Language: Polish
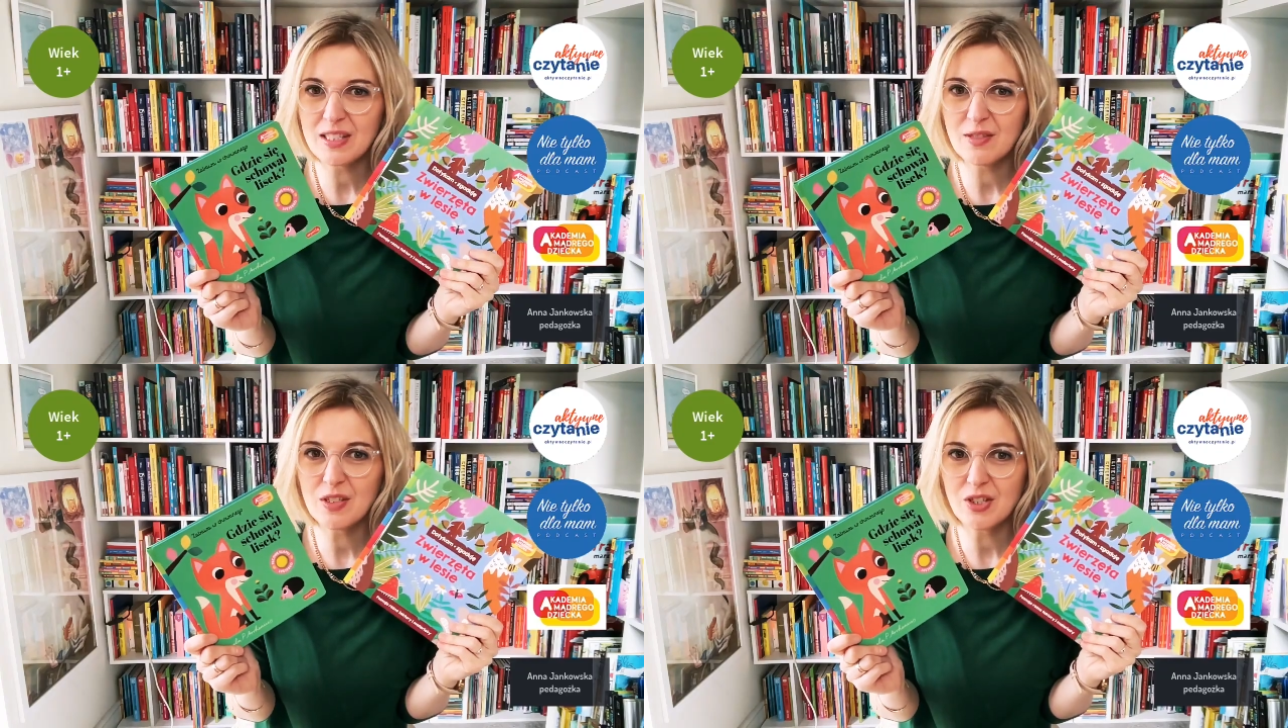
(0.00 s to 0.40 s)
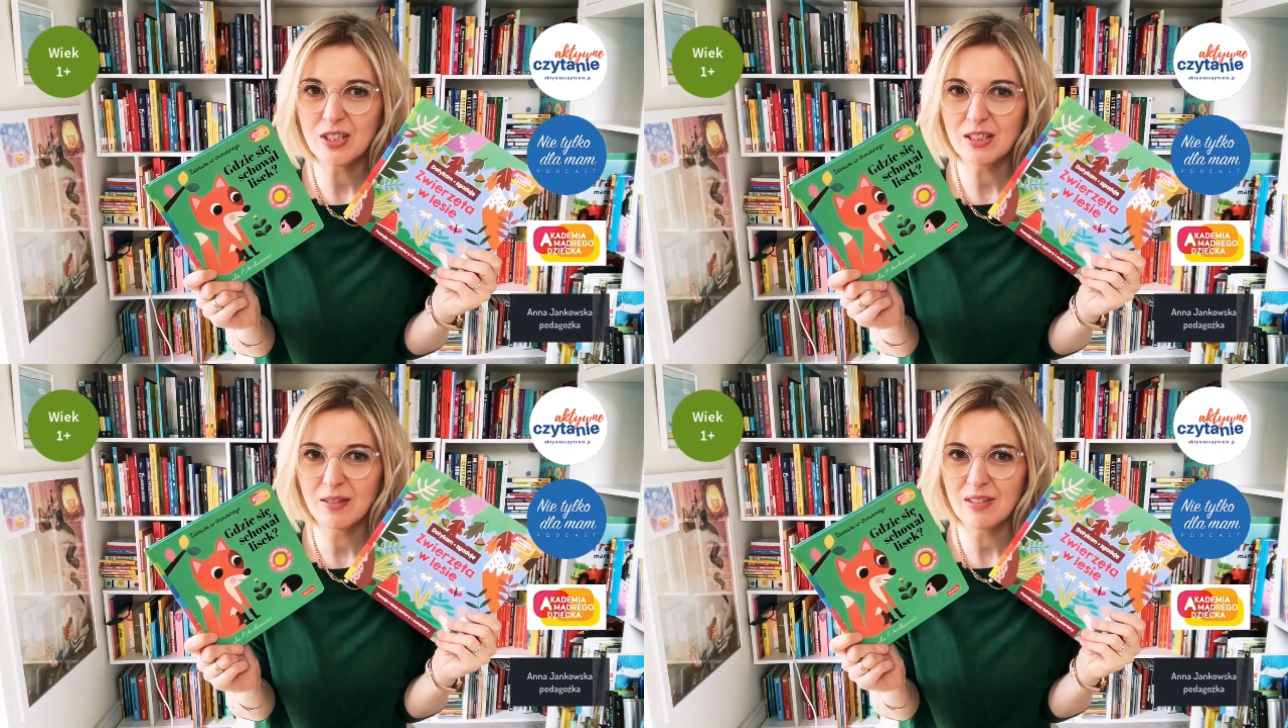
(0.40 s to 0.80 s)

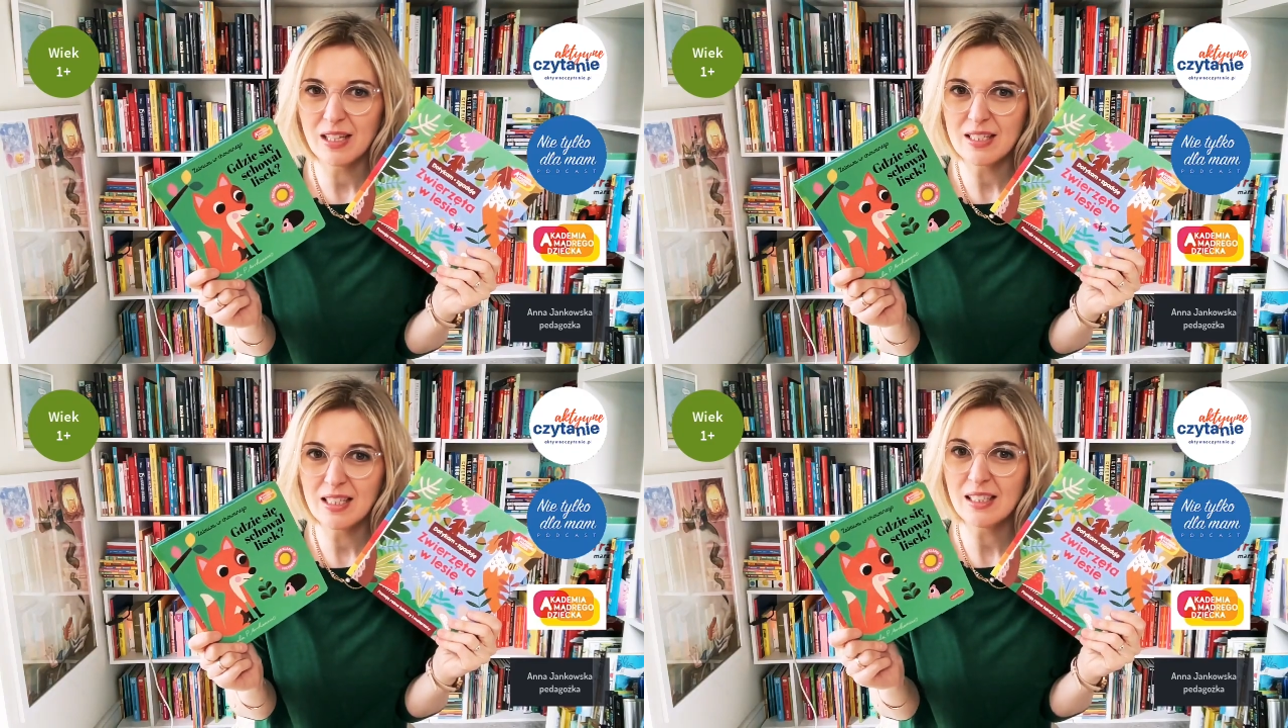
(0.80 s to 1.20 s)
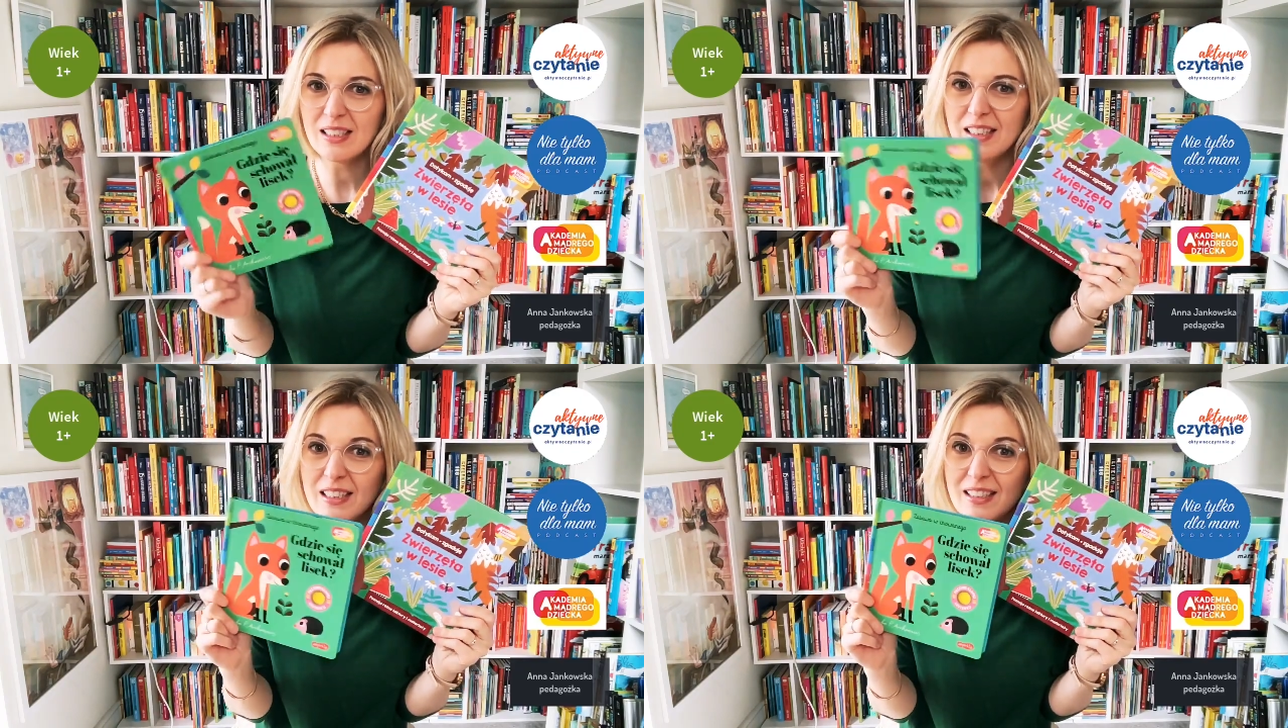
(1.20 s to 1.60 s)
Zwierzęta w lesie
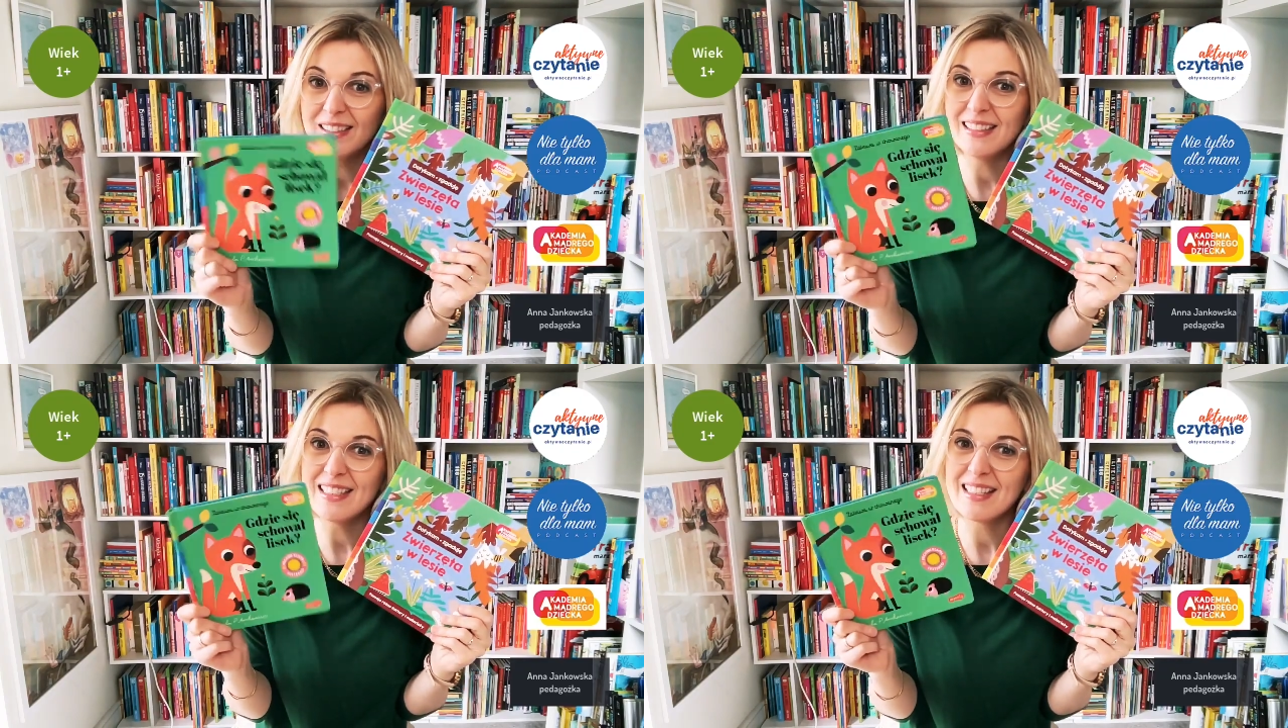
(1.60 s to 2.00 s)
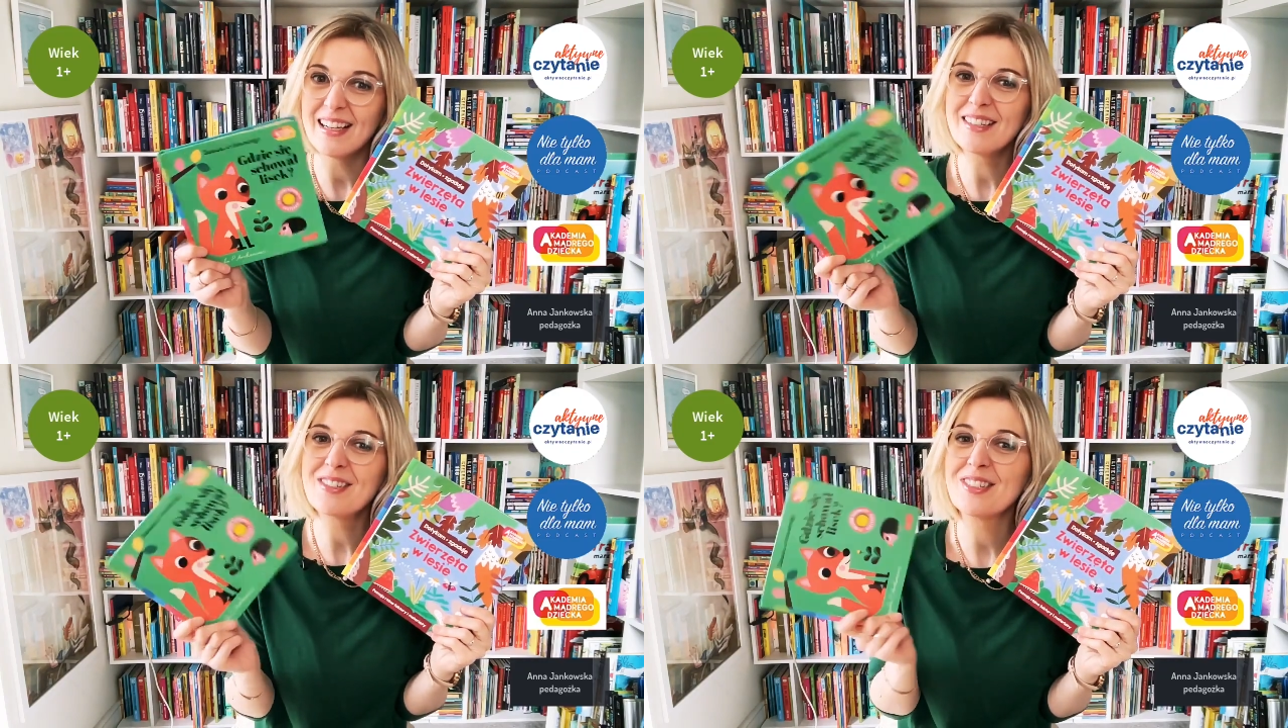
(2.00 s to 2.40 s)
i
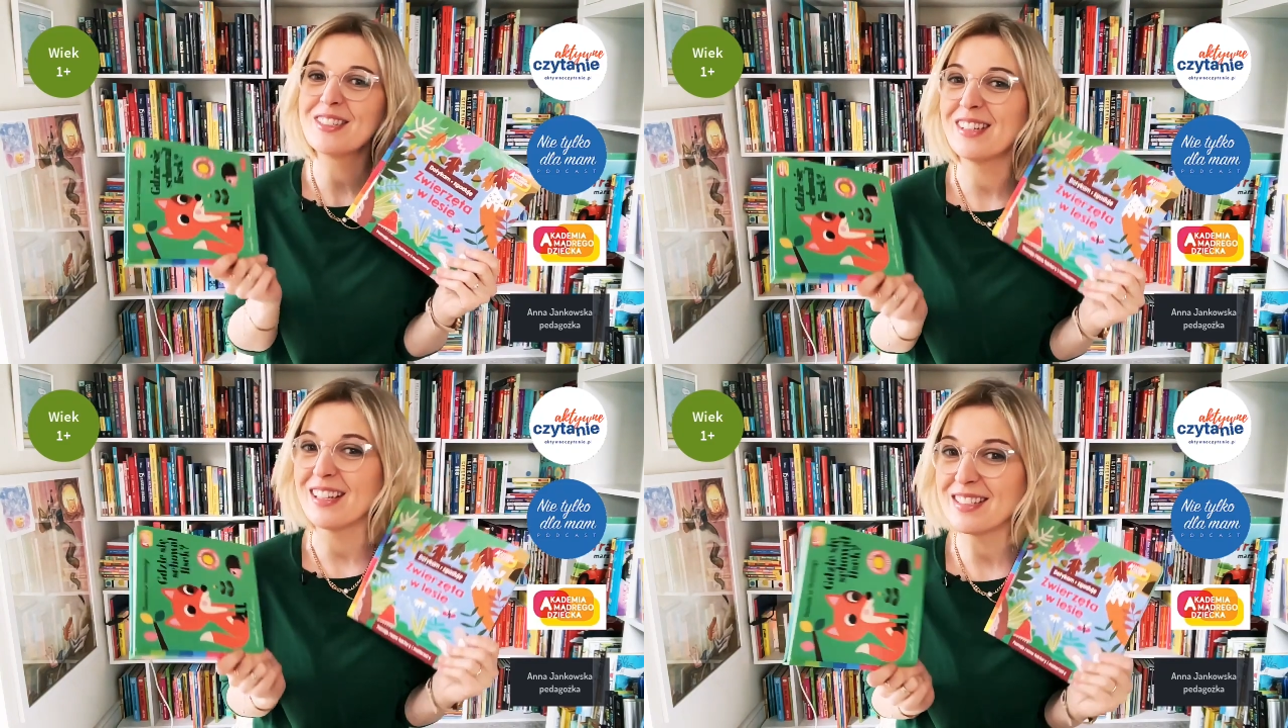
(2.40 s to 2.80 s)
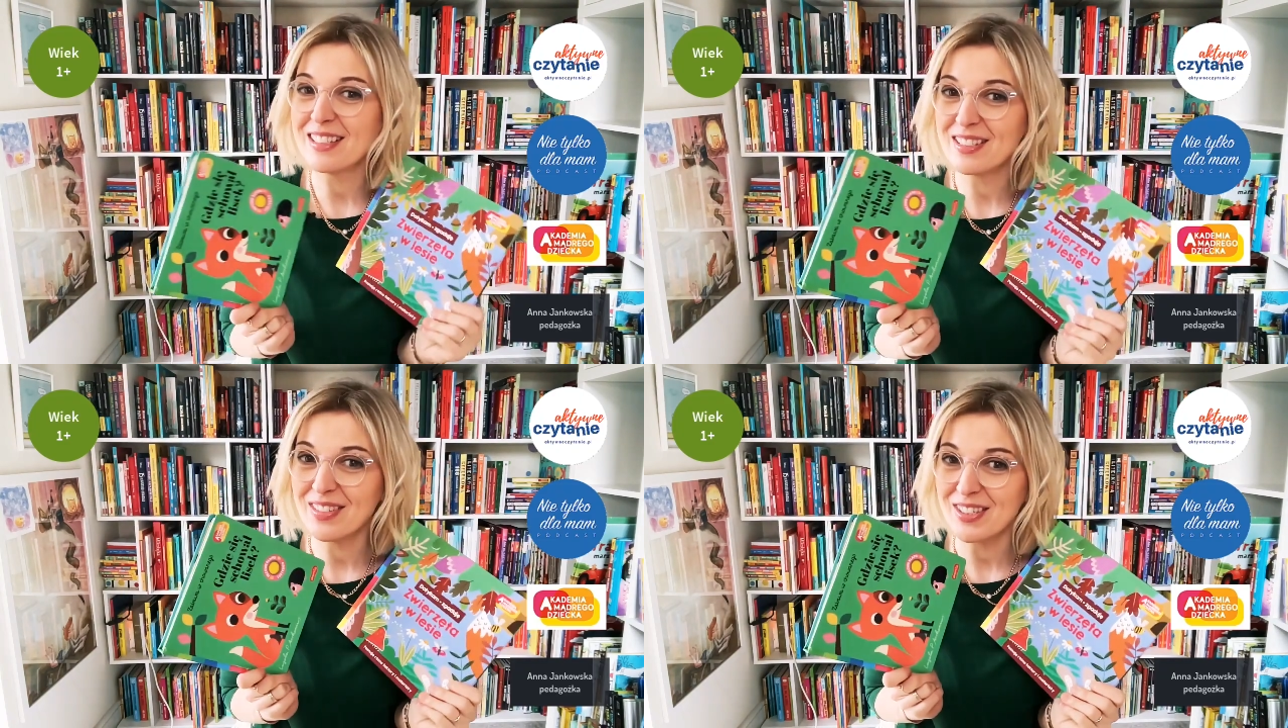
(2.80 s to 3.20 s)
lisek, czyli
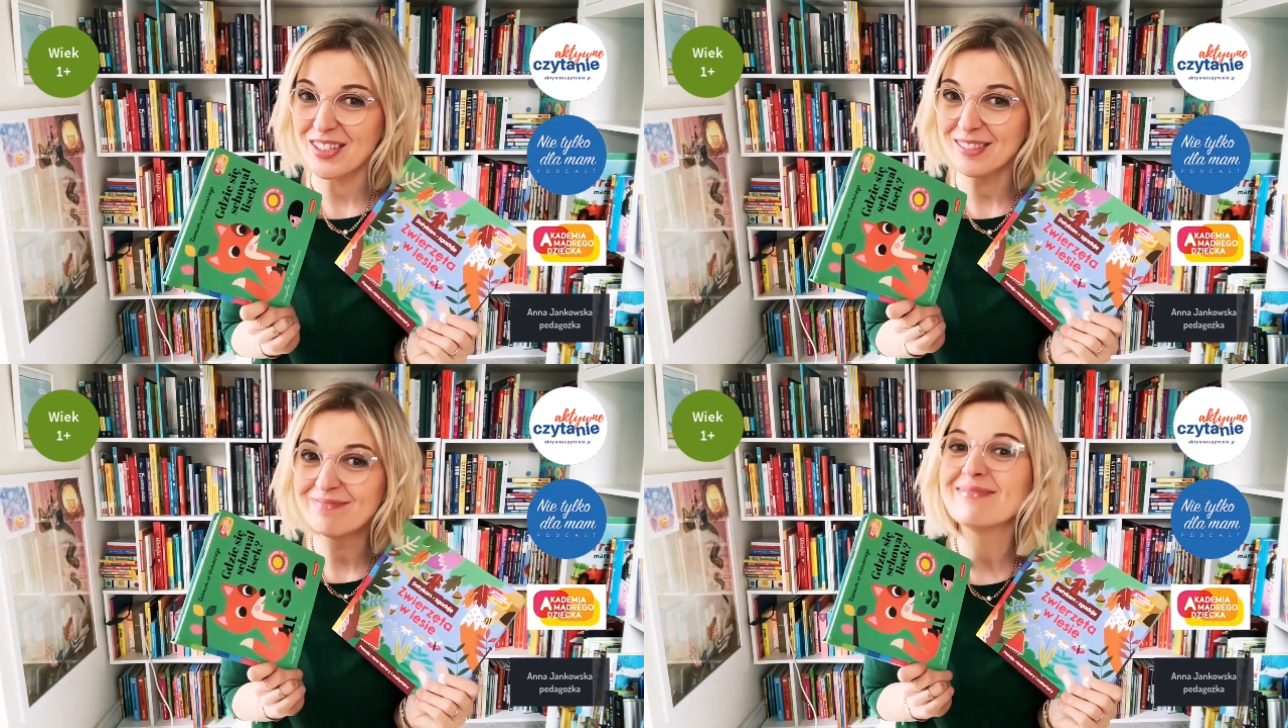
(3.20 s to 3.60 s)
leśne zwierzę